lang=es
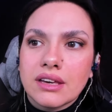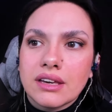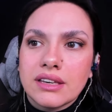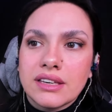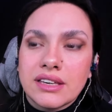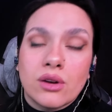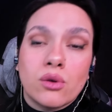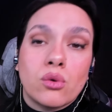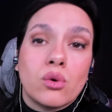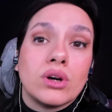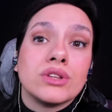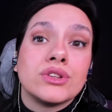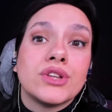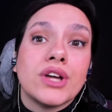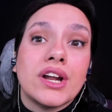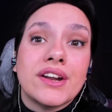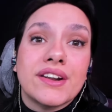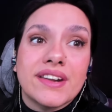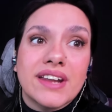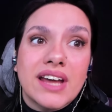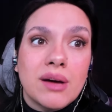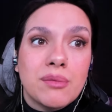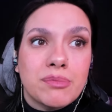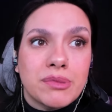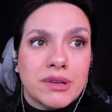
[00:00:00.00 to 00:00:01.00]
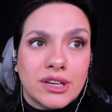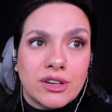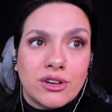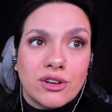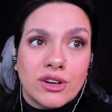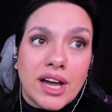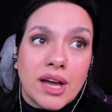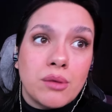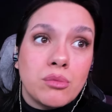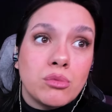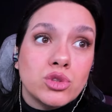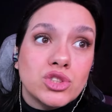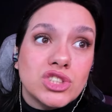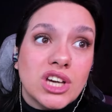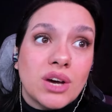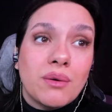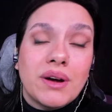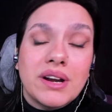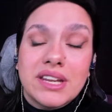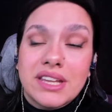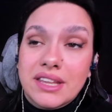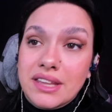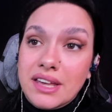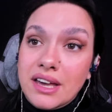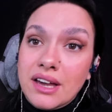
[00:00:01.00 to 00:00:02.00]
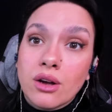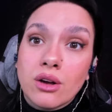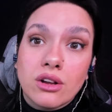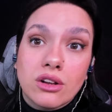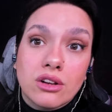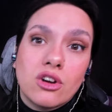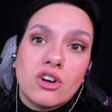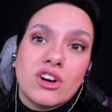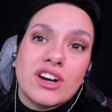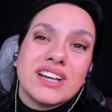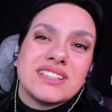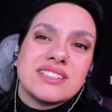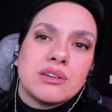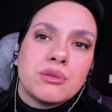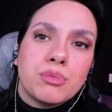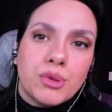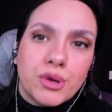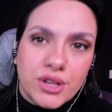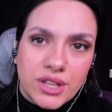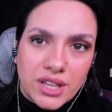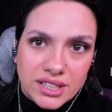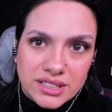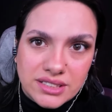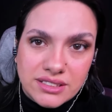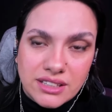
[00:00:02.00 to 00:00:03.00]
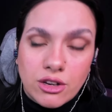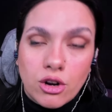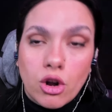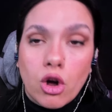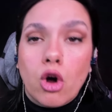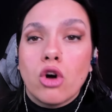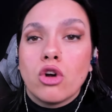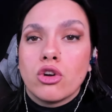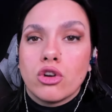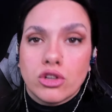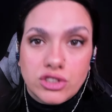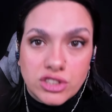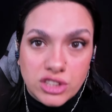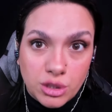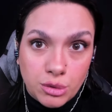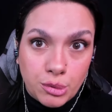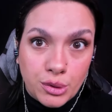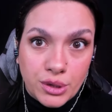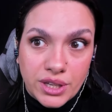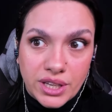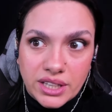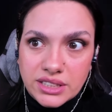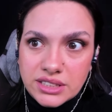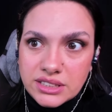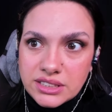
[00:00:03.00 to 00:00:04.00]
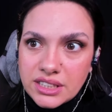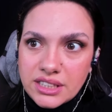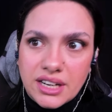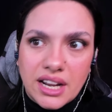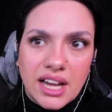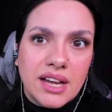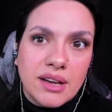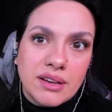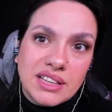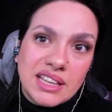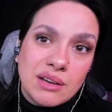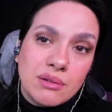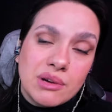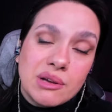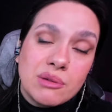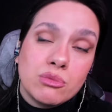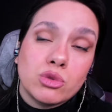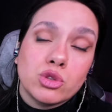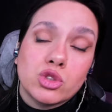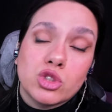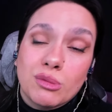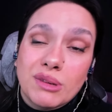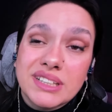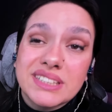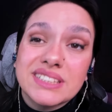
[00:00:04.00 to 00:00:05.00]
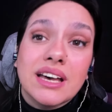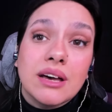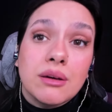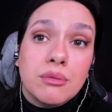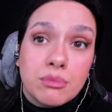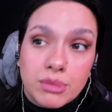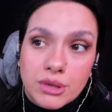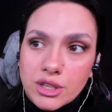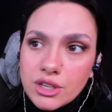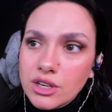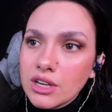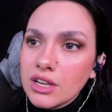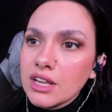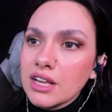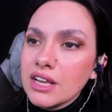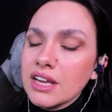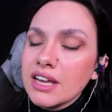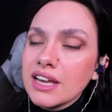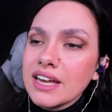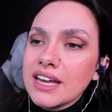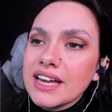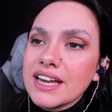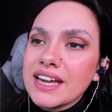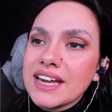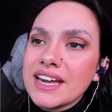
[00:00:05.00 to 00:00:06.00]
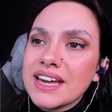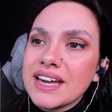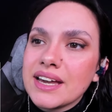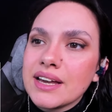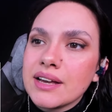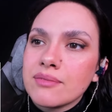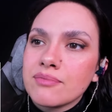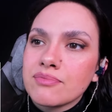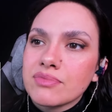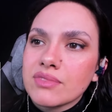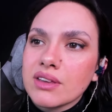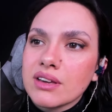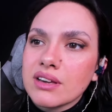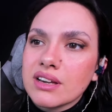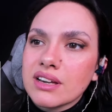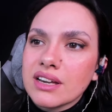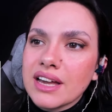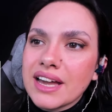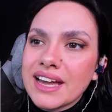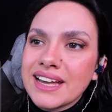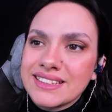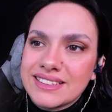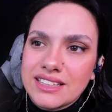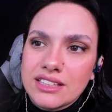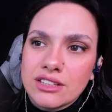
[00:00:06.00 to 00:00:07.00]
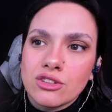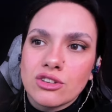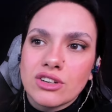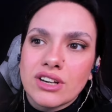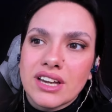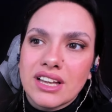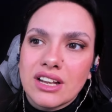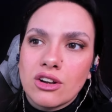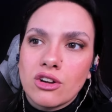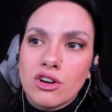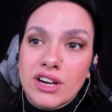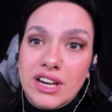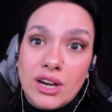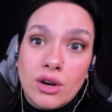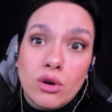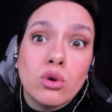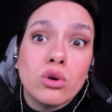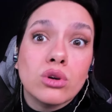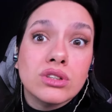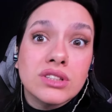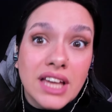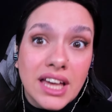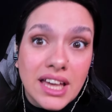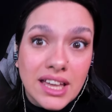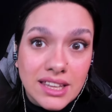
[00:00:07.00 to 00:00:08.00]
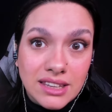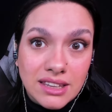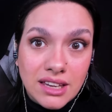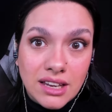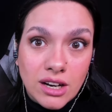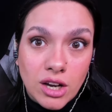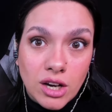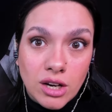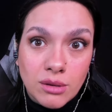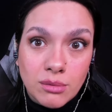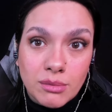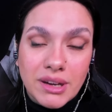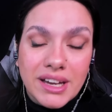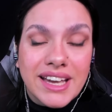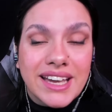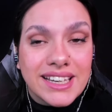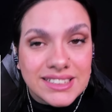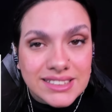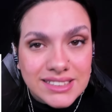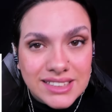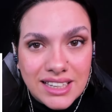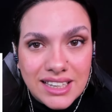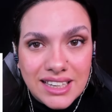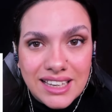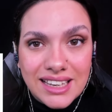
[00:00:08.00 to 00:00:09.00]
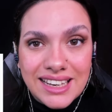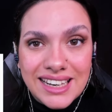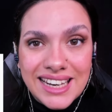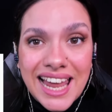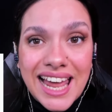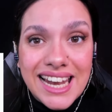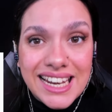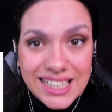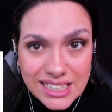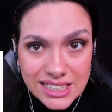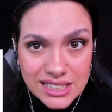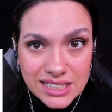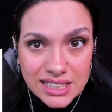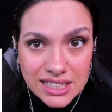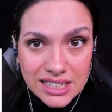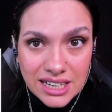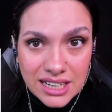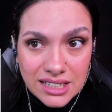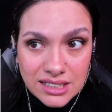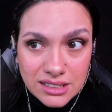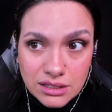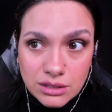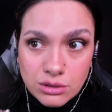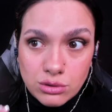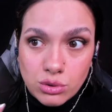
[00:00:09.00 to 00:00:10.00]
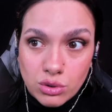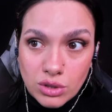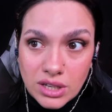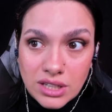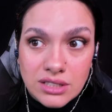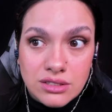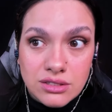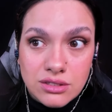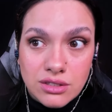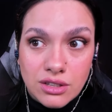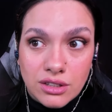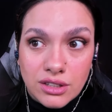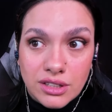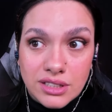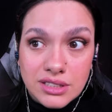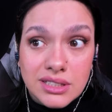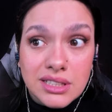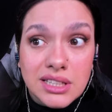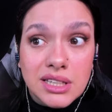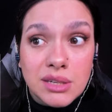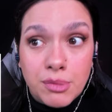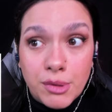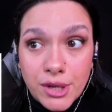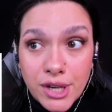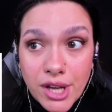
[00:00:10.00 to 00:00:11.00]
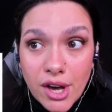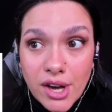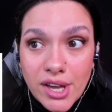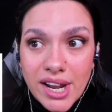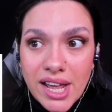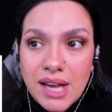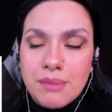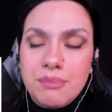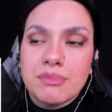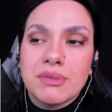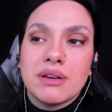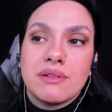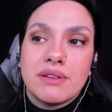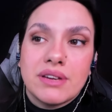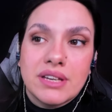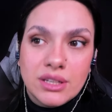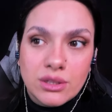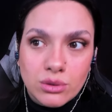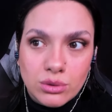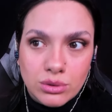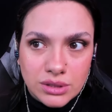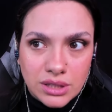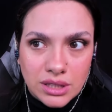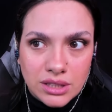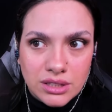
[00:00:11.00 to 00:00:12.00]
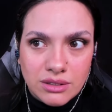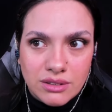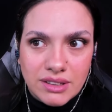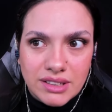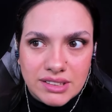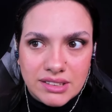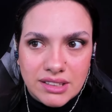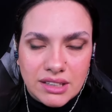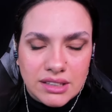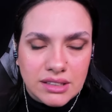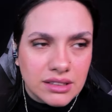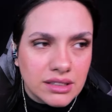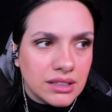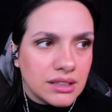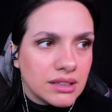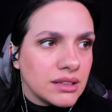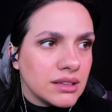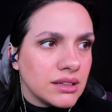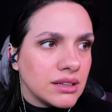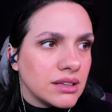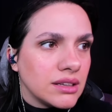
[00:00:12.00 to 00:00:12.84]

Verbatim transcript: y en cuanto al rap, creo que hay mucha variedad en lo que se puede hacer o no se puede hacer. Está, es mucho más amplio. Em, entiendo que lo que gusta de Dylan es la lírica de sus canciones. Y por ahora me viene gustando bastante.